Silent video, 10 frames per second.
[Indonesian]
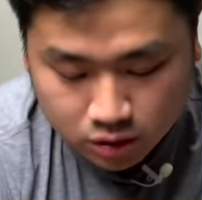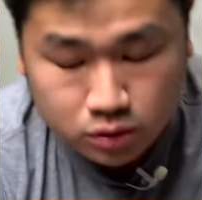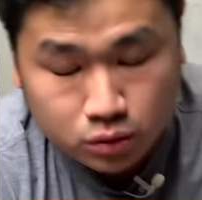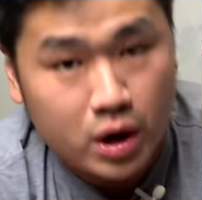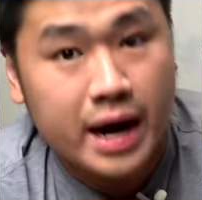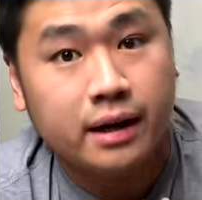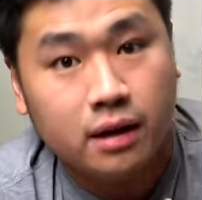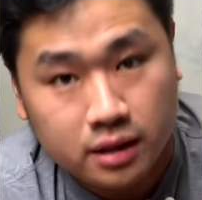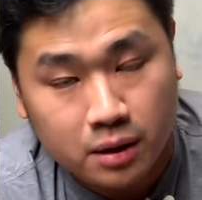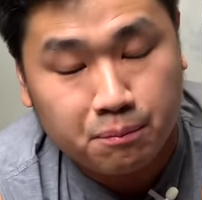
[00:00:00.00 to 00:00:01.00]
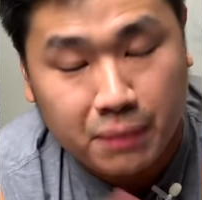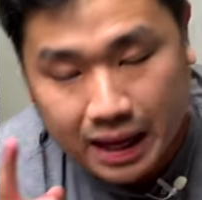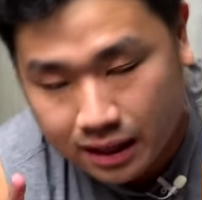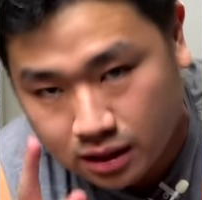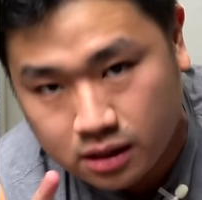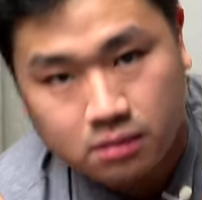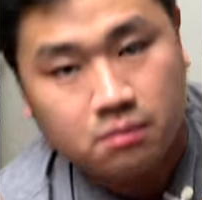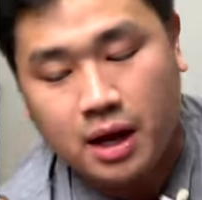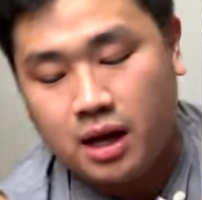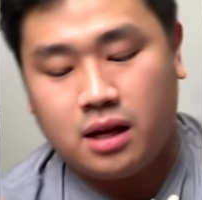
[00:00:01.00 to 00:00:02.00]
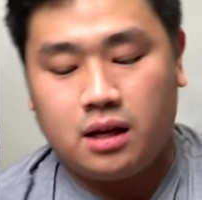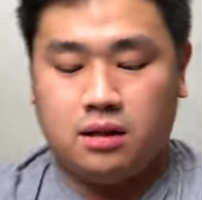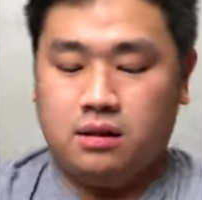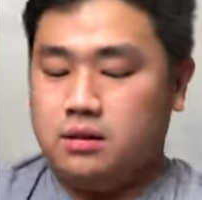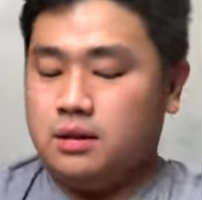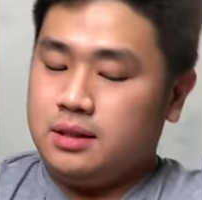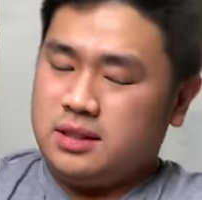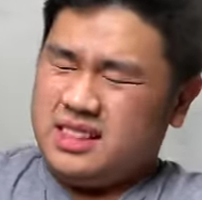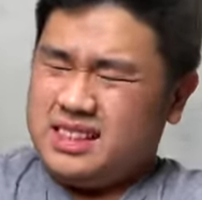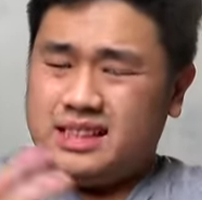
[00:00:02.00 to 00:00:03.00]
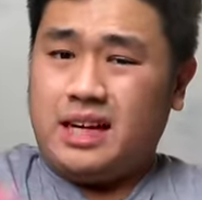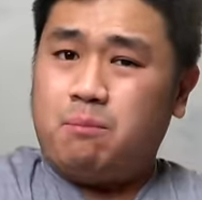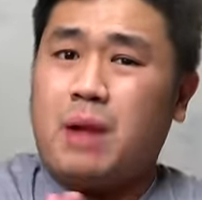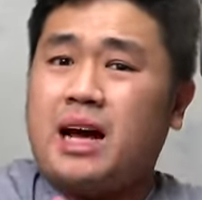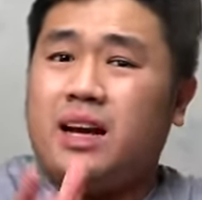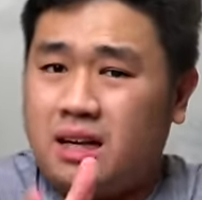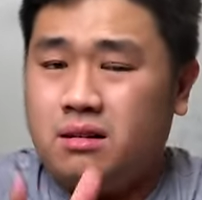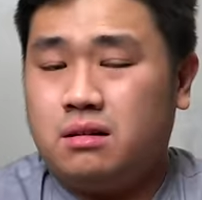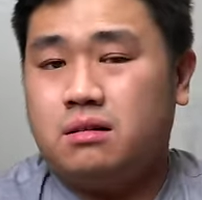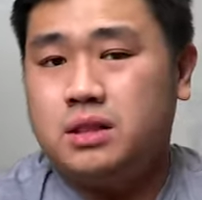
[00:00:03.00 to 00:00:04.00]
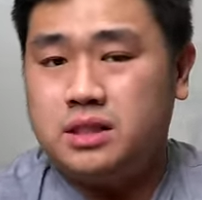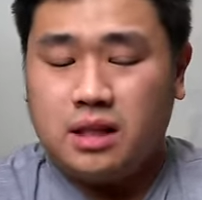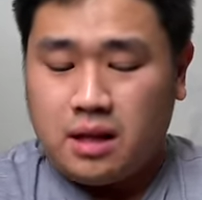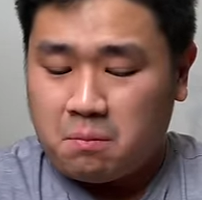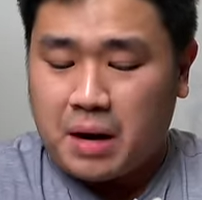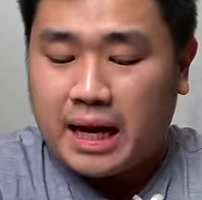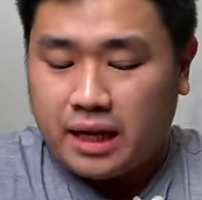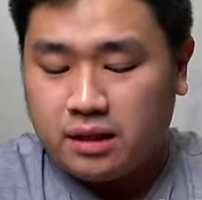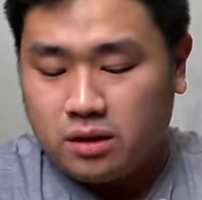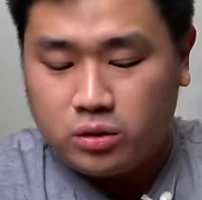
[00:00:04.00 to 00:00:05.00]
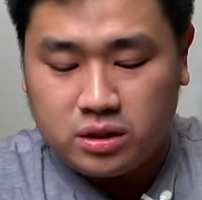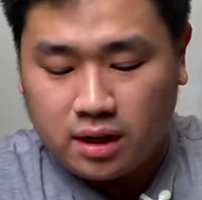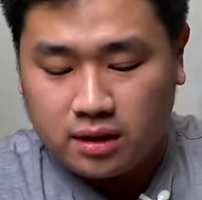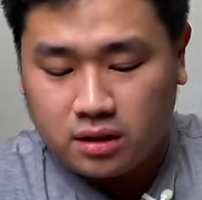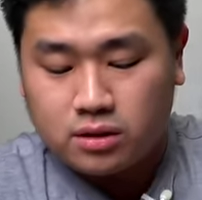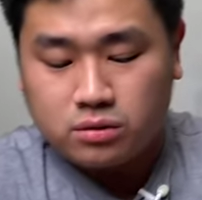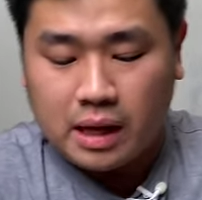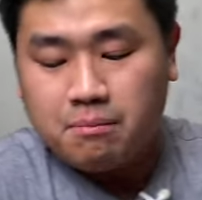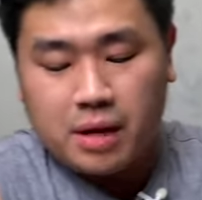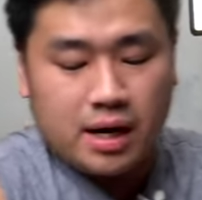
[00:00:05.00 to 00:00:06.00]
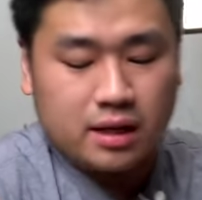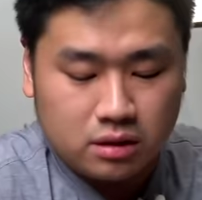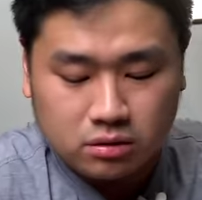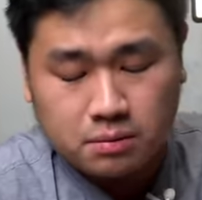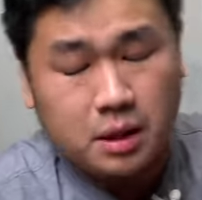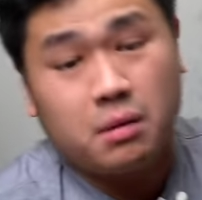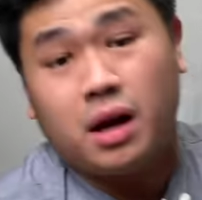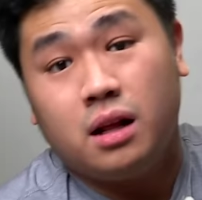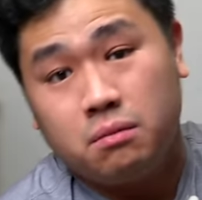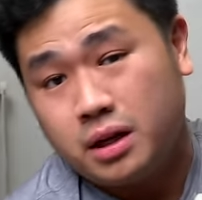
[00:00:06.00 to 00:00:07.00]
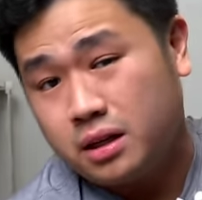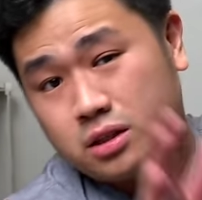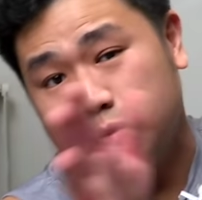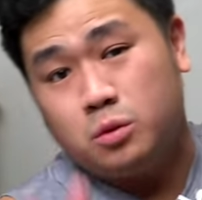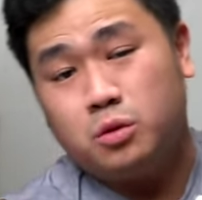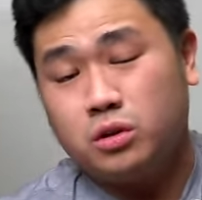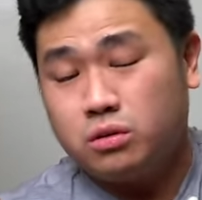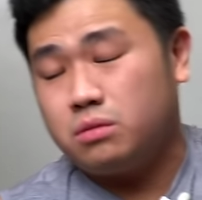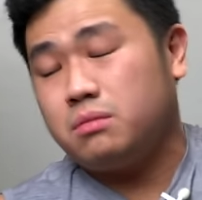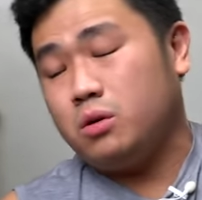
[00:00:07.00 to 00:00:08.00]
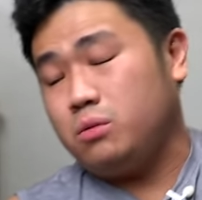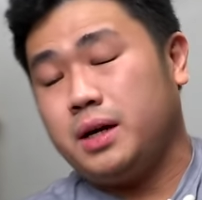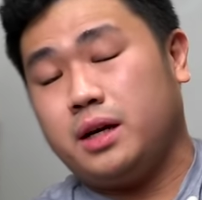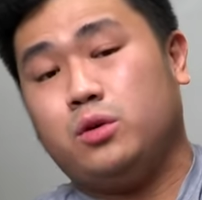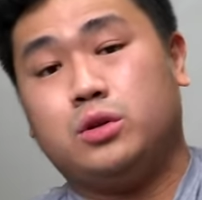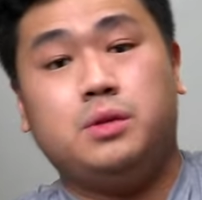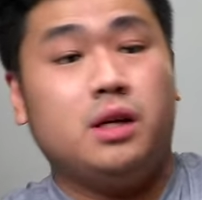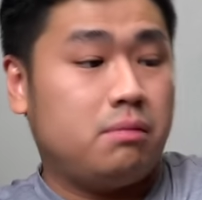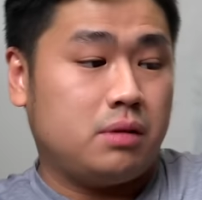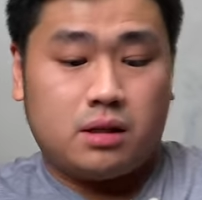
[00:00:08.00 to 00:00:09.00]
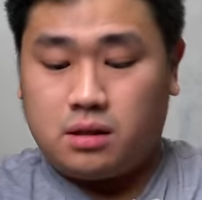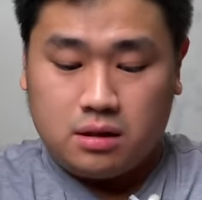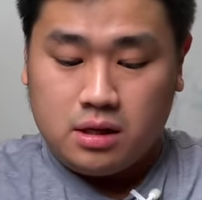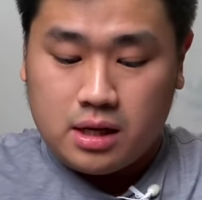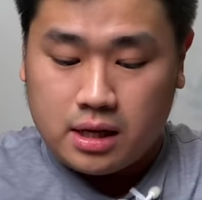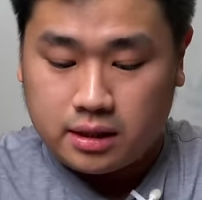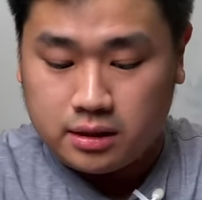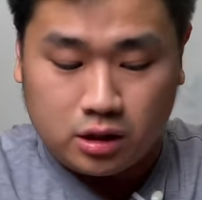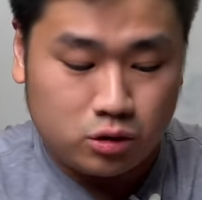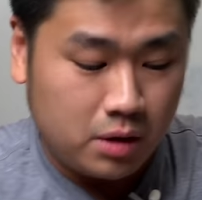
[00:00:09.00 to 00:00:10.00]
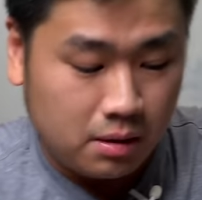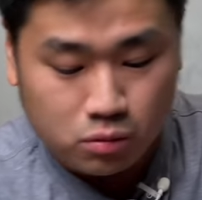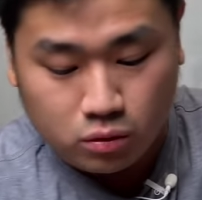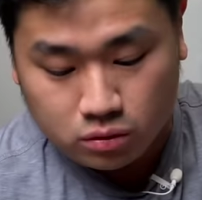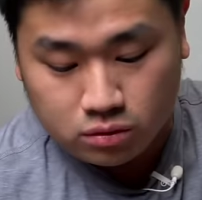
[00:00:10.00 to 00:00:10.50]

itu harganya paling mahal ya plug-in istilahnya plug-in kalau di China itu tambahan gitu paling mahal makanya nggak semua monitor mau pakai USB hub karena harganya langsung melambung